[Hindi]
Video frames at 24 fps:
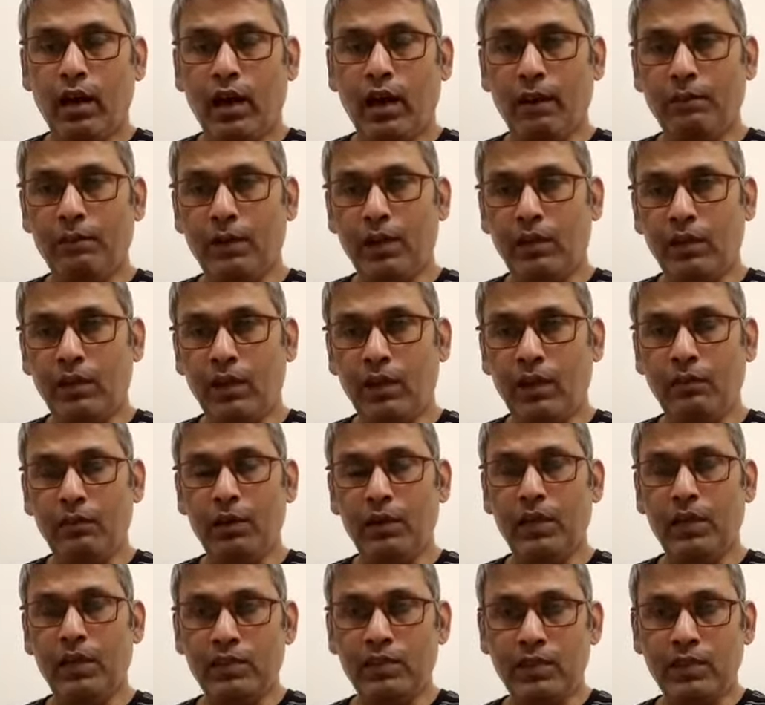आप कितने
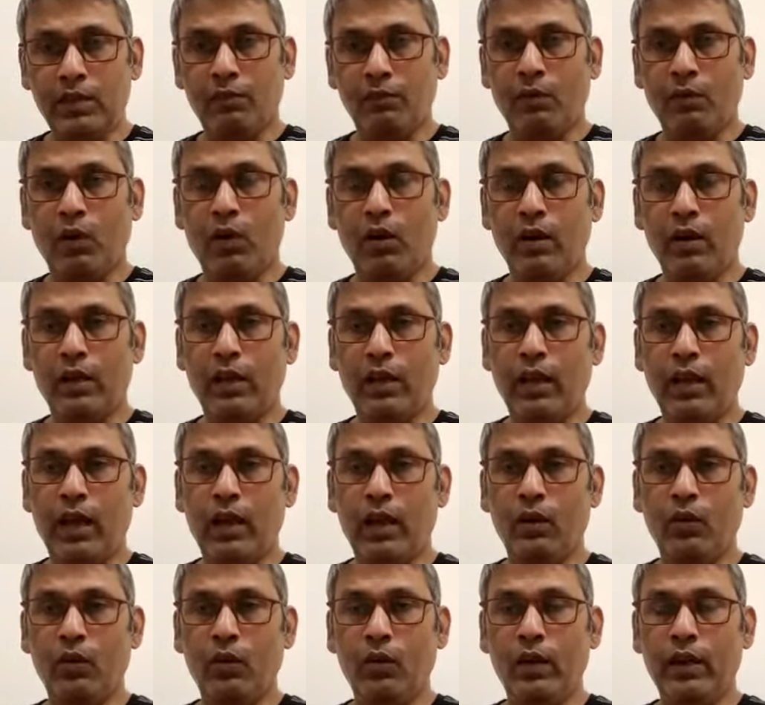भी अच्छे बॉलर खिला
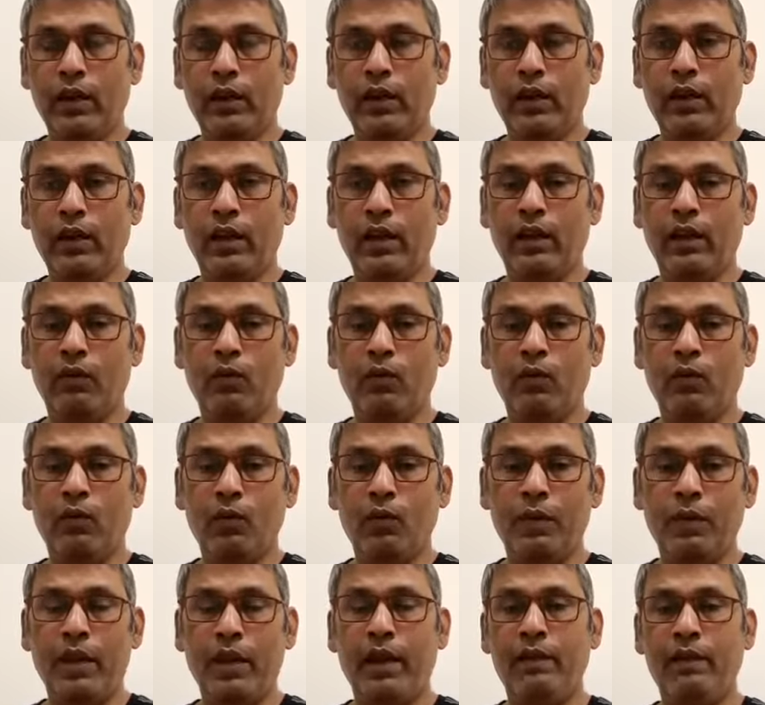लो लेकिन अगर
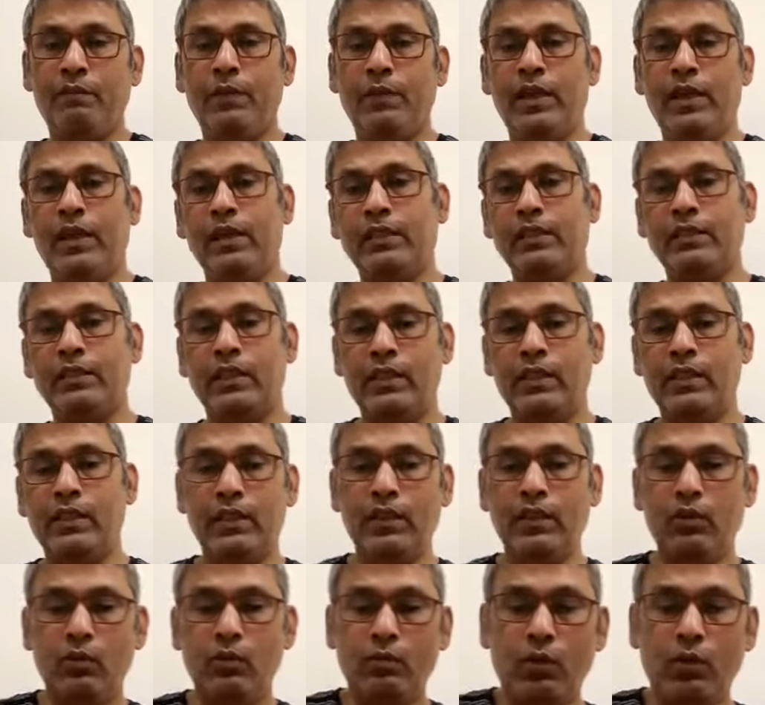वो प्लान पे नहीं चलते
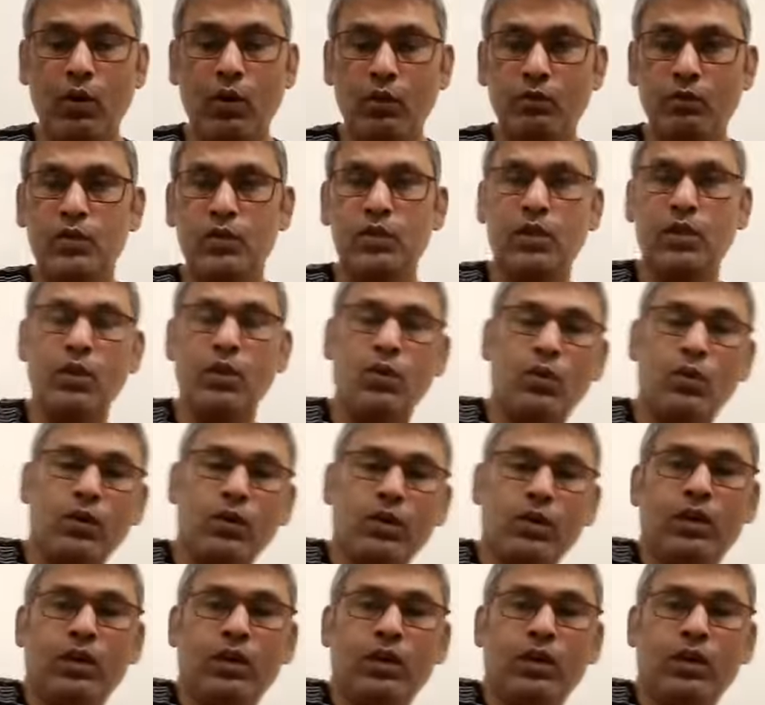तो बहुत मुश्किल हो